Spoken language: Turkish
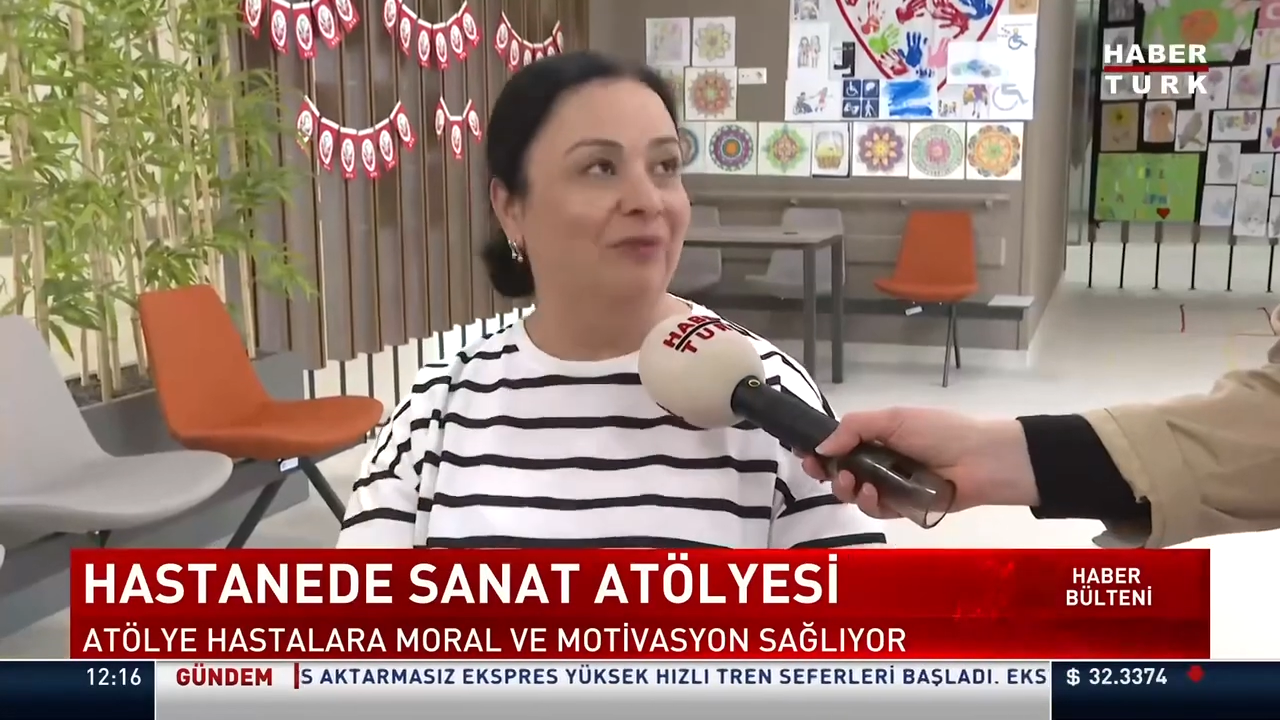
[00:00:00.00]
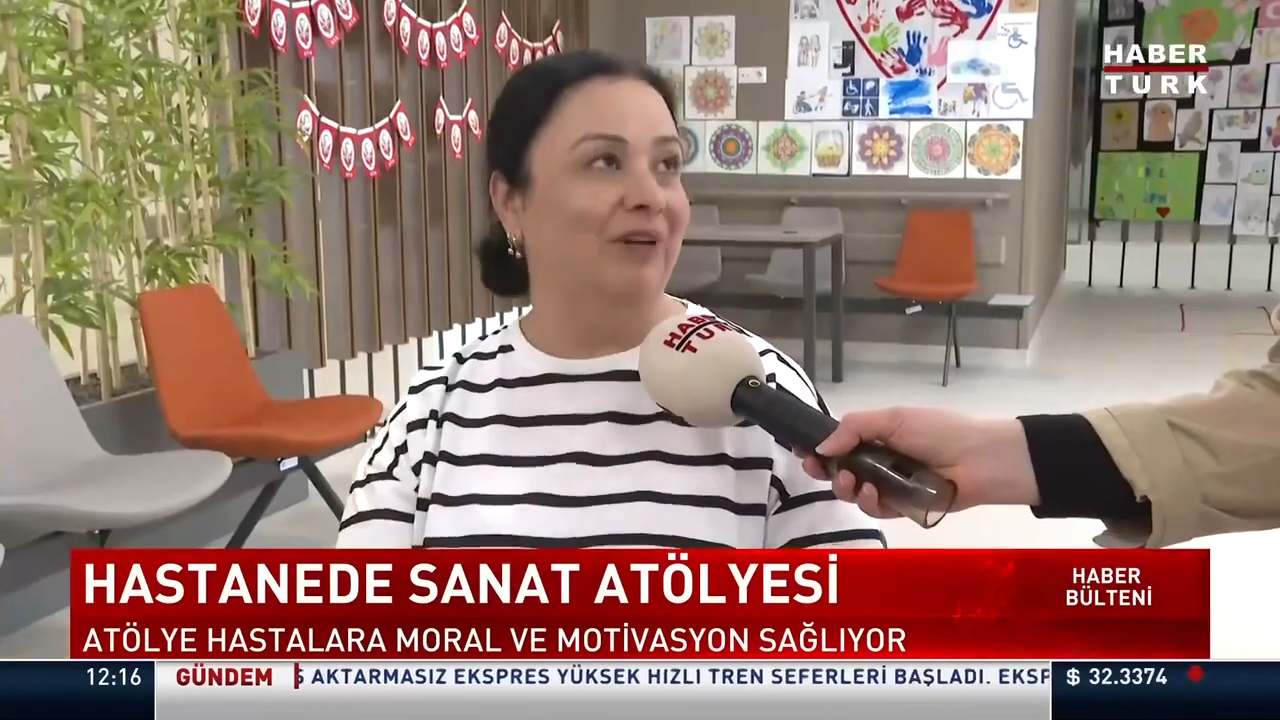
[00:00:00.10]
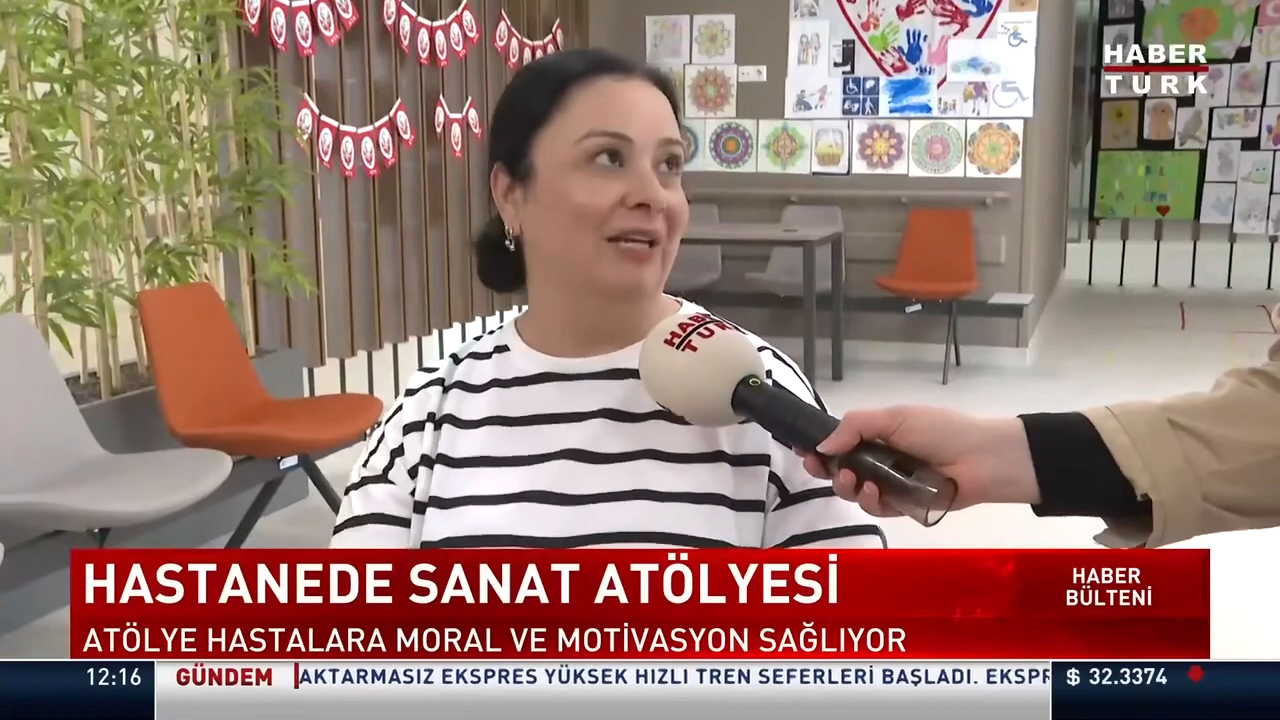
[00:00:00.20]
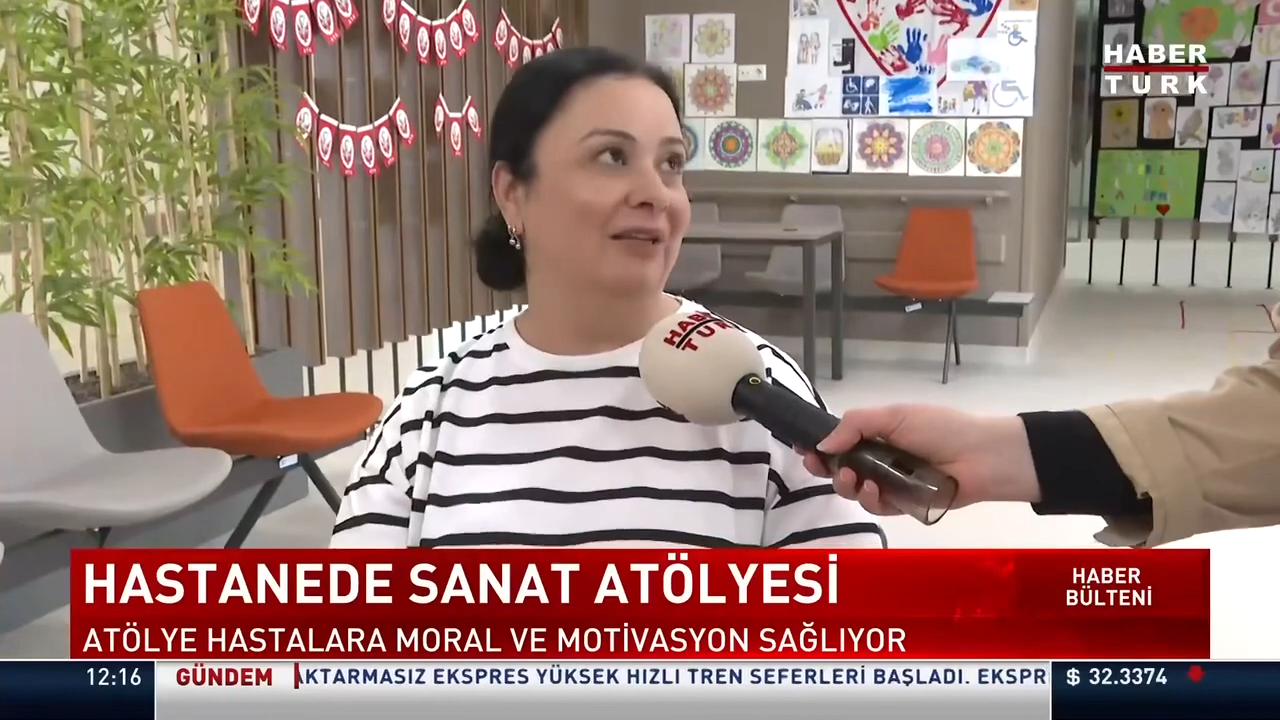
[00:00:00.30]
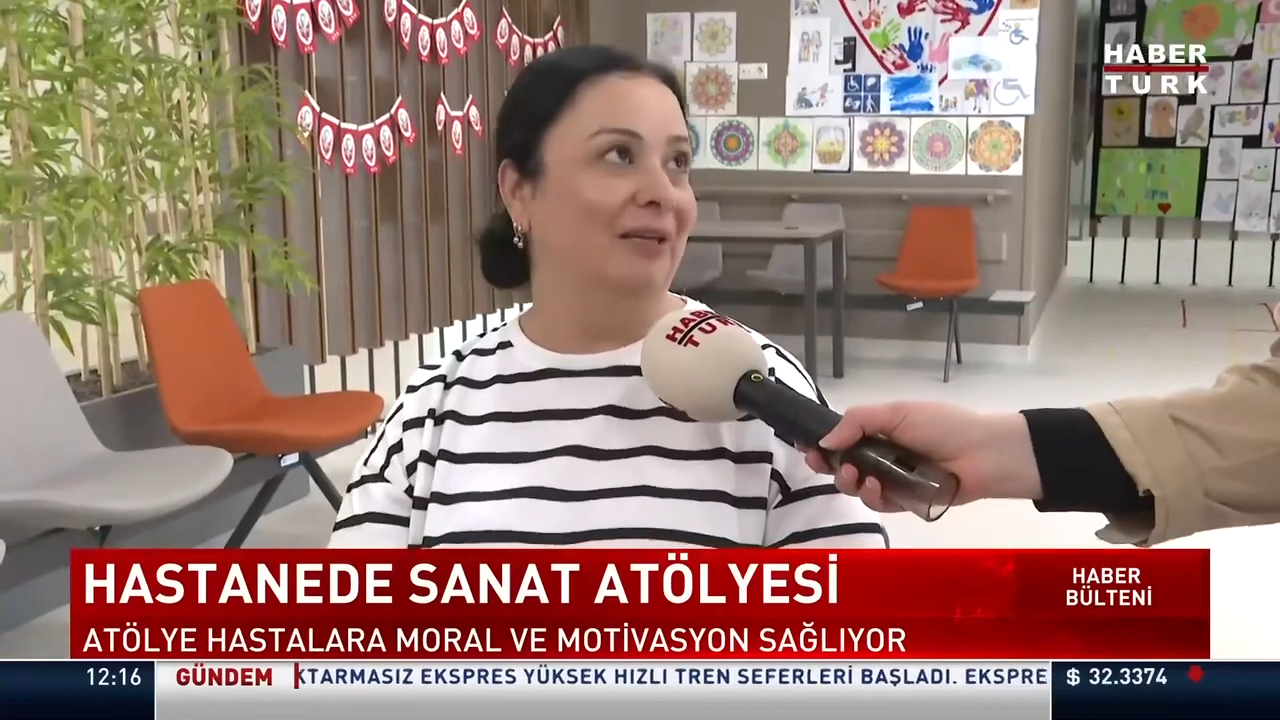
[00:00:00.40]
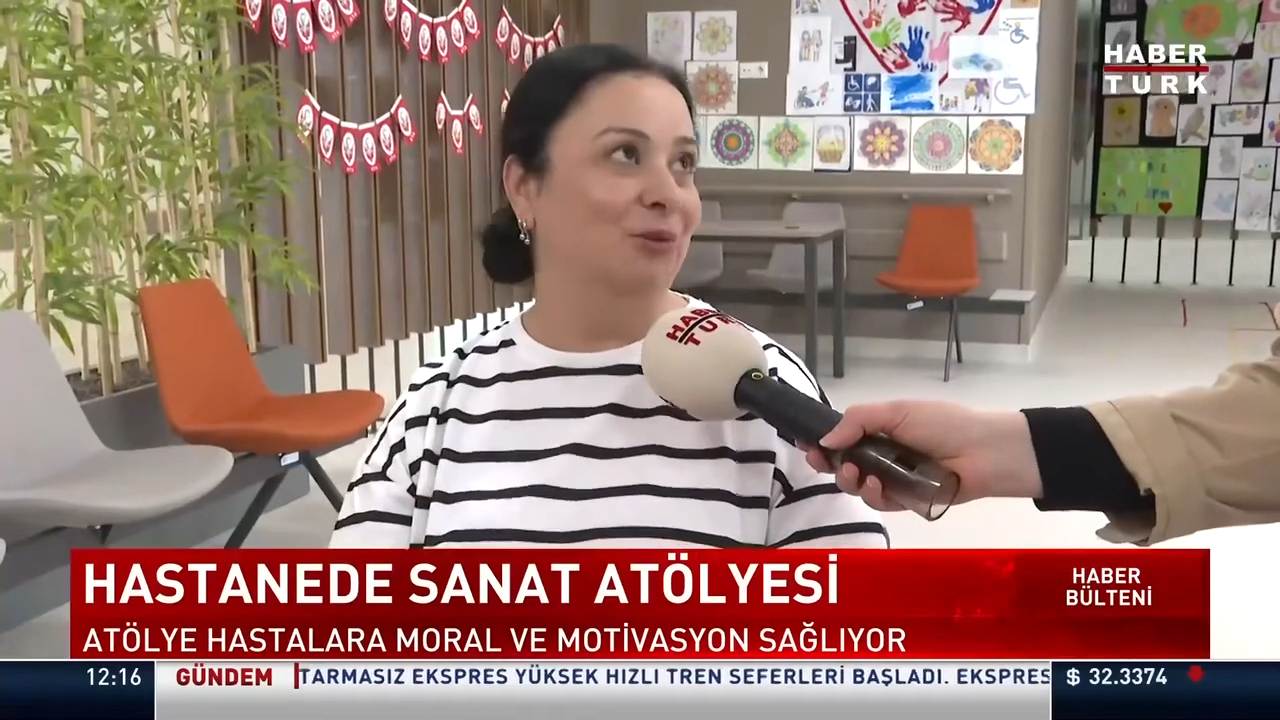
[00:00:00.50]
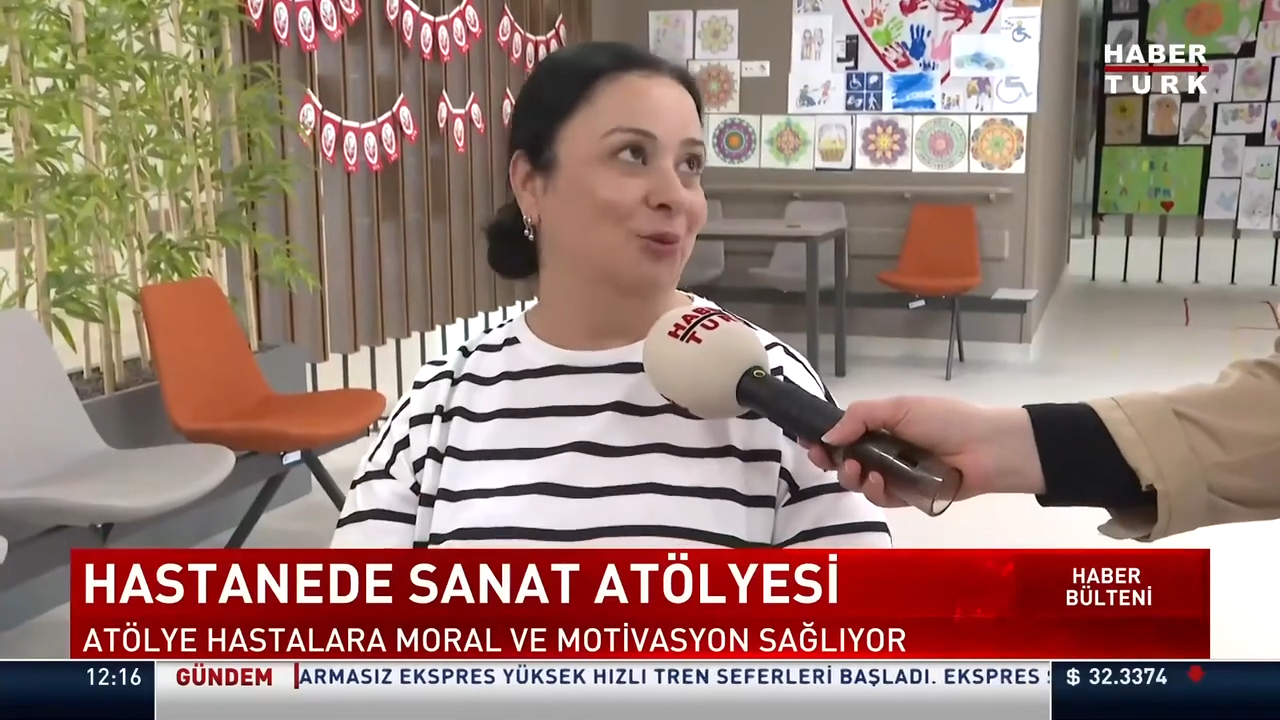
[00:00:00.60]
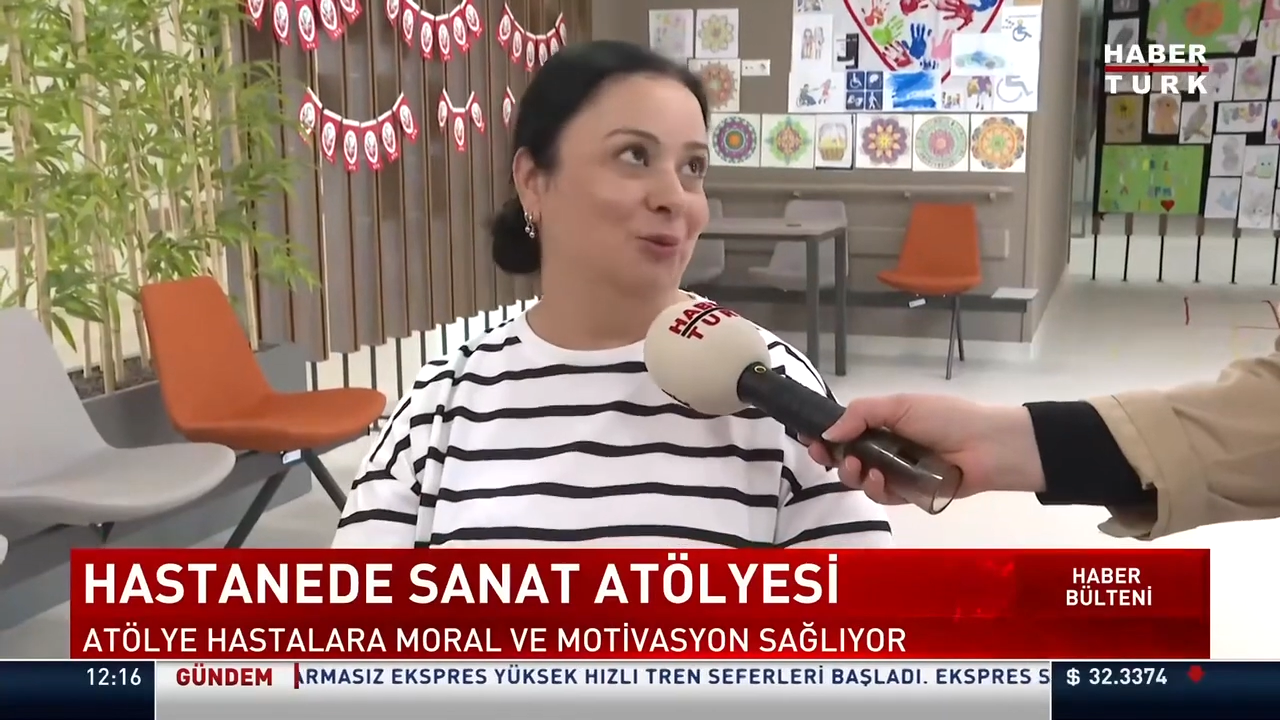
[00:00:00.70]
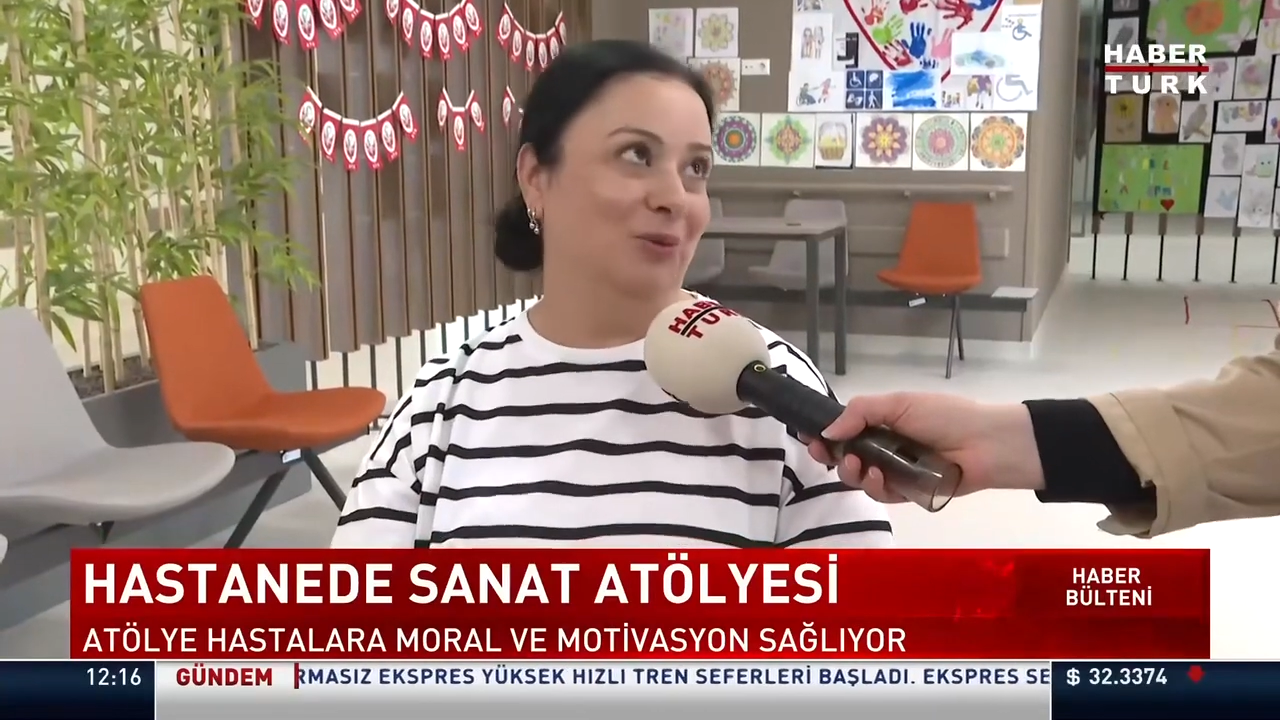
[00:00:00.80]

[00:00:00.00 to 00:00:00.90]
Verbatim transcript: faaliyetler çok